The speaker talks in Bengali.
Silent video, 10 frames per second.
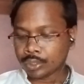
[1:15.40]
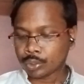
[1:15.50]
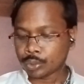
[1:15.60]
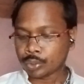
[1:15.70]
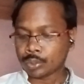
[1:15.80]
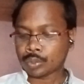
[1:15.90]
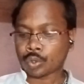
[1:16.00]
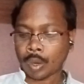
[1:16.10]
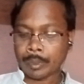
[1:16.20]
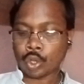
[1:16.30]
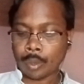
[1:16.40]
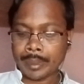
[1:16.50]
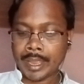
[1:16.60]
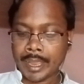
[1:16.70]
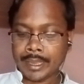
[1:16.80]
তো ক্রমে
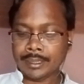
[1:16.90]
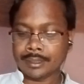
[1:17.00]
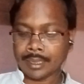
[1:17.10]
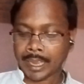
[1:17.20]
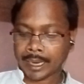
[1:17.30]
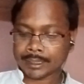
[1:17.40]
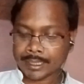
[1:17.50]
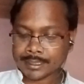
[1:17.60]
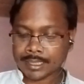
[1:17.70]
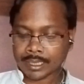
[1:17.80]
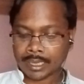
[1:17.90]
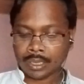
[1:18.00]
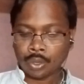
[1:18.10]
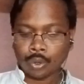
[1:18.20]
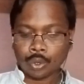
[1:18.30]
ক্রমে এই এক দেশ থেকে
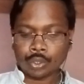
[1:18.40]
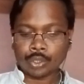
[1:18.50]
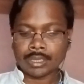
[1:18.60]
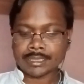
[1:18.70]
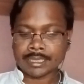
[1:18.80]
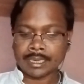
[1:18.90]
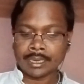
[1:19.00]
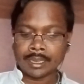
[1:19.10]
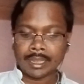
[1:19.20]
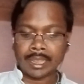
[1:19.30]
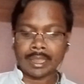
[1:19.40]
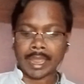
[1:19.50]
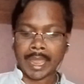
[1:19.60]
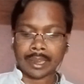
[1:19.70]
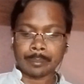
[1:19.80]
অন্য দেশের এই
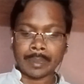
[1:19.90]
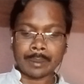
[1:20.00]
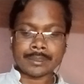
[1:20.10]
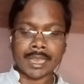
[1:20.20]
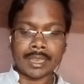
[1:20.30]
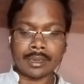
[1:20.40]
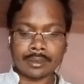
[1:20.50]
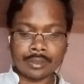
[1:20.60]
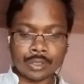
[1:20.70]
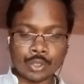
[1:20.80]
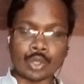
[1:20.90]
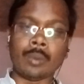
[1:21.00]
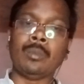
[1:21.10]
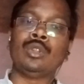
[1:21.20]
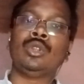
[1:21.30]
এক ব্যবসায়ীর
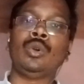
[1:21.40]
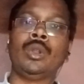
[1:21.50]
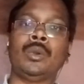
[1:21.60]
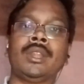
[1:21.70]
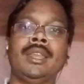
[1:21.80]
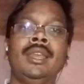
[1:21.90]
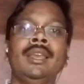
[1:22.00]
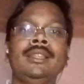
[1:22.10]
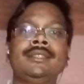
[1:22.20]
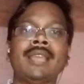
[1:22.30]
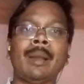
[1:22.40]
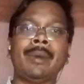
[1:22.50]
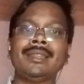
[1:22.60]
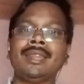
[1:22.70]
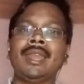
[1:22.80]
সম্বন্ধ গড়ে ওঠে যে
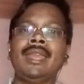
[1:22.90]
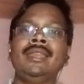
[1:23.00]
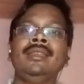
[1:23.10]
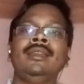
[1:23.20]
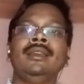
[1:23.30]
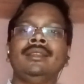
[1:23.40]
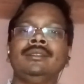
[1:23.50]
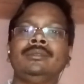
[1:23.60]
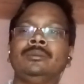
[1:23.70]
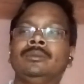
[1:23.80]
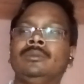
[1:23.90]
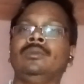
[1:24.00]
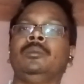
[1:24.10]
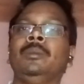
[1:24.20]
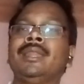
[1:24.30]
আমাদের এই
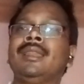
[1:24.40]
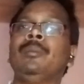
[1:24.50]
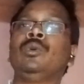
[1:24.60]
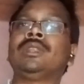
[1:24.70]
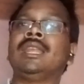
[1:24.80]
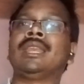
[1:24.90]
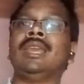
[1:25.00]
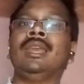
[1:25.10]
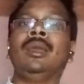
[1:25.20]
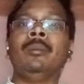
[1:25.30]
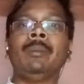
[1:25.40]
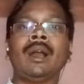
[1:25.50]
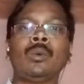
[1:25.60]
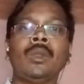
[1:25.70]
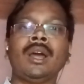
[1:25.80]
মেদিনীপুর থেকে
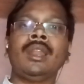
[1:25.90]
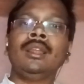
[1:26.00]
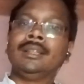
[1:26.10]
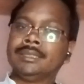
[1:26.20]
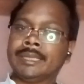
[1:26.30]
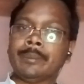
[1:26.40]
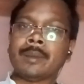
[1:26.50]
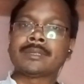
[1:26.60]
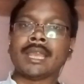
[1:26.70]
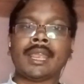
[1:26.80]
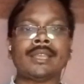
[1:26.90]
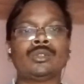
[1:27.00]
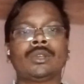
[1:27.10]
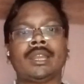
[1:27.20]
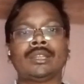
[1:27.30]
বাঁকুড়ার যে ব্যবসায়িকের
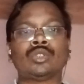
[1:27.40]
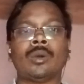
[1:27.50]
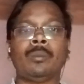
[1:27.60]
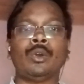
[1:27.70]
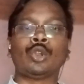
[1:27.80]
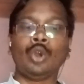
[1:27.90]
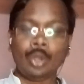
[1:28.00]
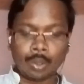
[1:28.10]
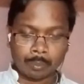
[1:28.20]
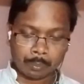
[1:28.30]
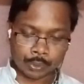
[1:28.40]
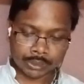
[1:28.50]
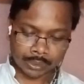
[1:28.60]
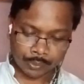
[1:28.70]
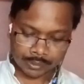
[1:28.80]
সঙ্গে একটা সম্পর্ক
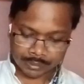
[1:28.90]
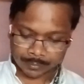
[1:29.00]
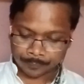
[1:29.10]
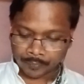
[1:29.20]
বজায় হয়েছে